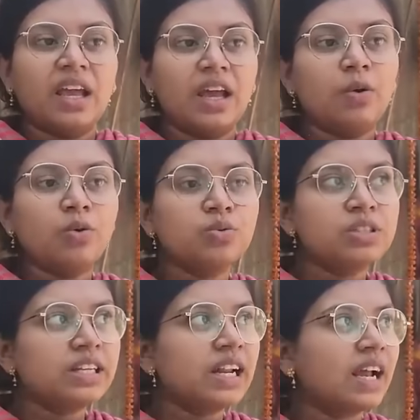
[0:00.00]
হ্যাঁ ও
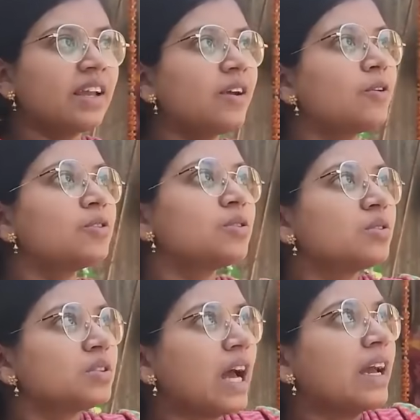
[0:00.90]
গুছিয়ে রাখে ওই জন্য
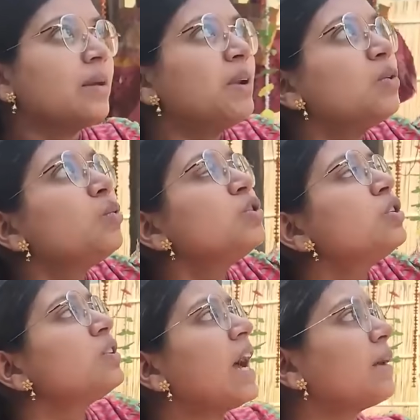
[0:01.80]
থাকে মানে গুছিয়ে
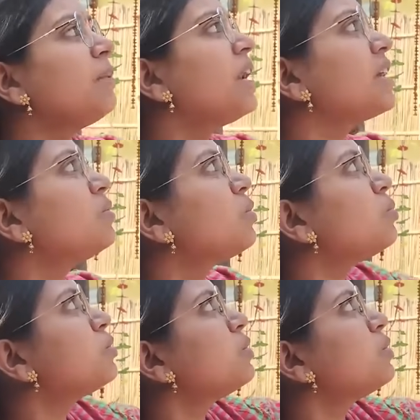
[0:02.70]
তো থাকবে না কিন্তু তবুও তো